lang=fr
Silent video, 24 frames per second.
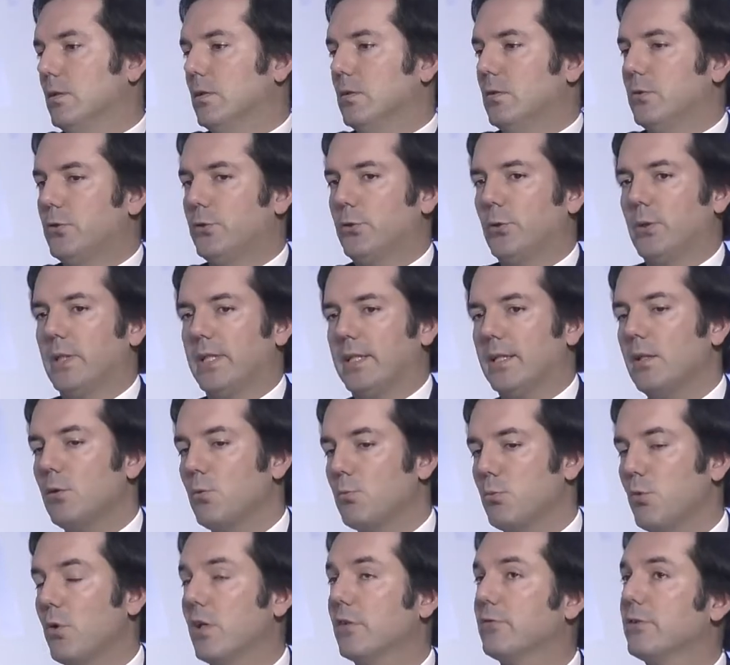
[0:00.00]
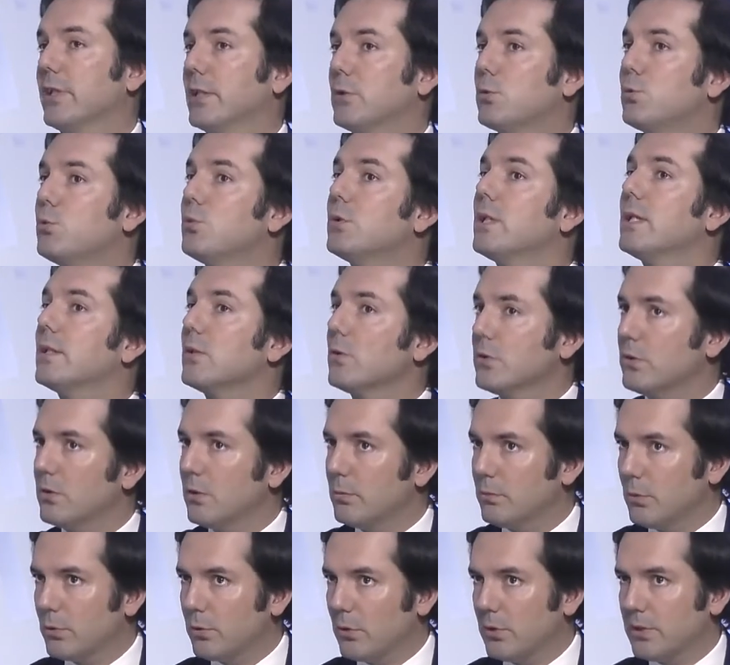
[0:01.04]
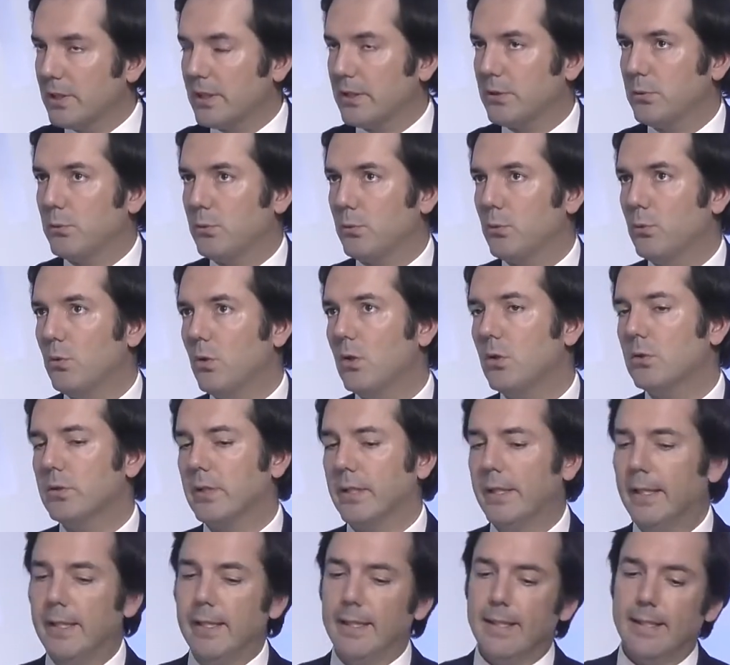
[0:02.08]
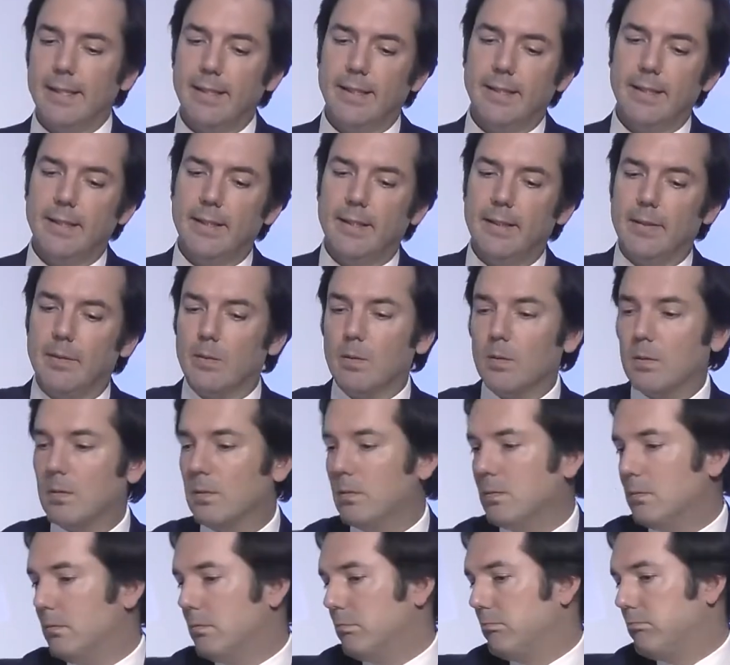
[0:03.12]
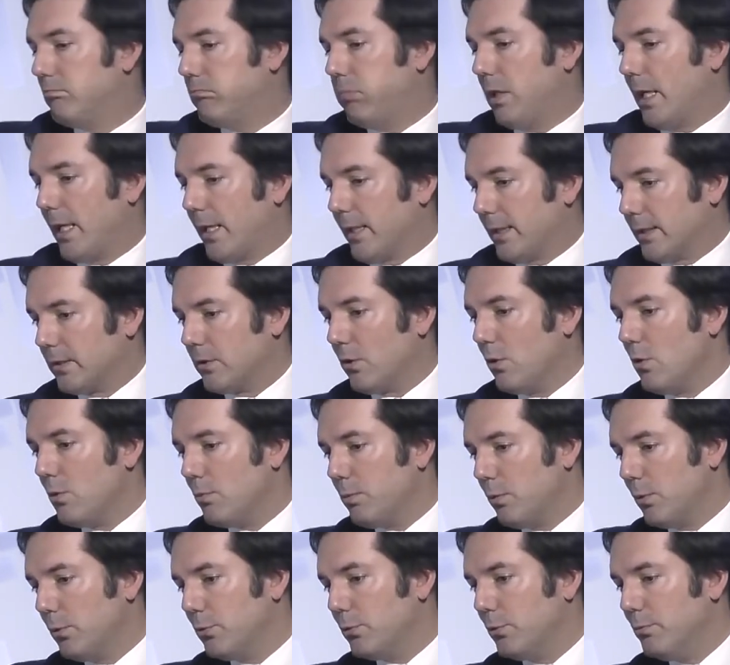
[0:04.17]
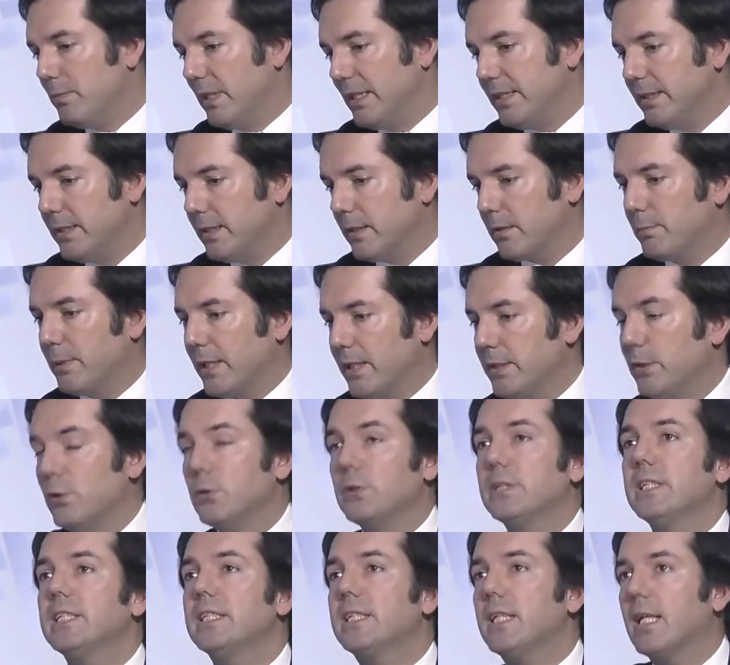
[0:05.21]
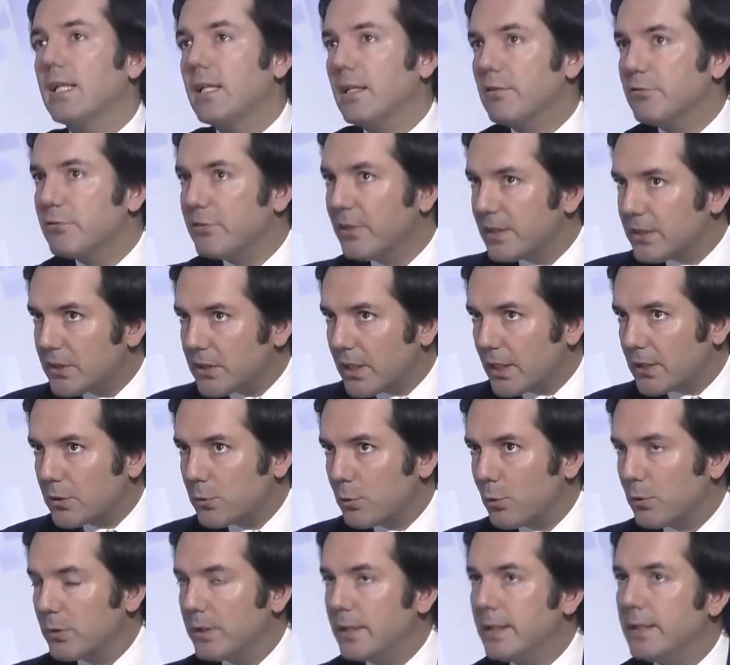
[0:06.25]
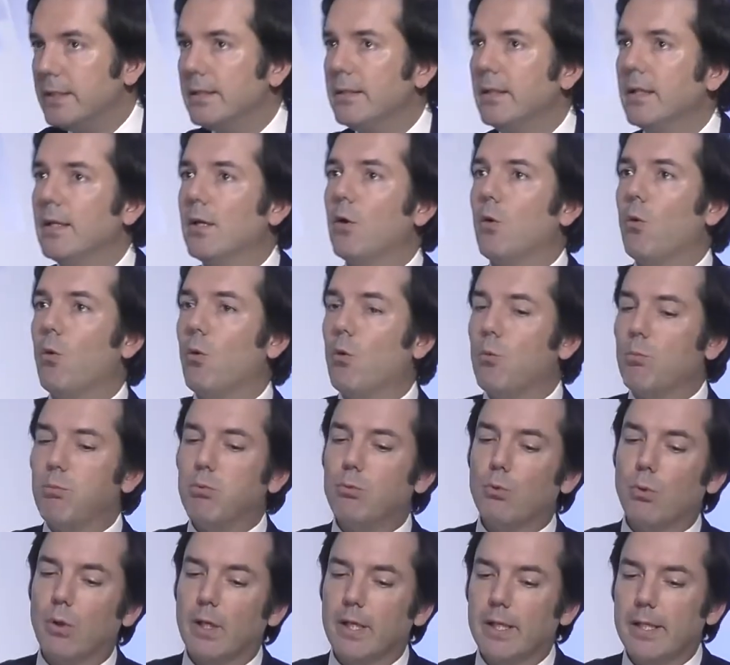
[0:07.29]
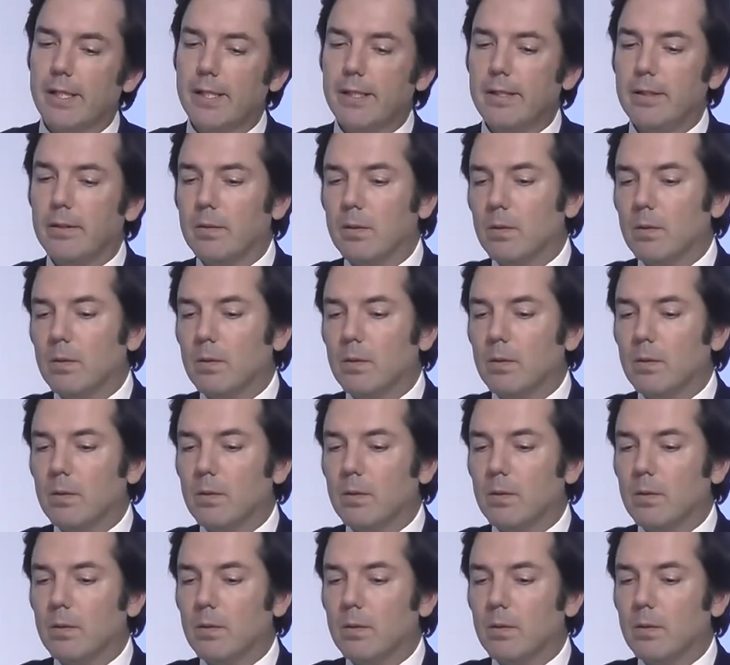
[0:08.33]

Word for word: sur lesquels on pourra faire tout un ensemble de transactions courantes. Et par exemple, de manière périodique, à la fin de chaque journée, hmm. on pourrait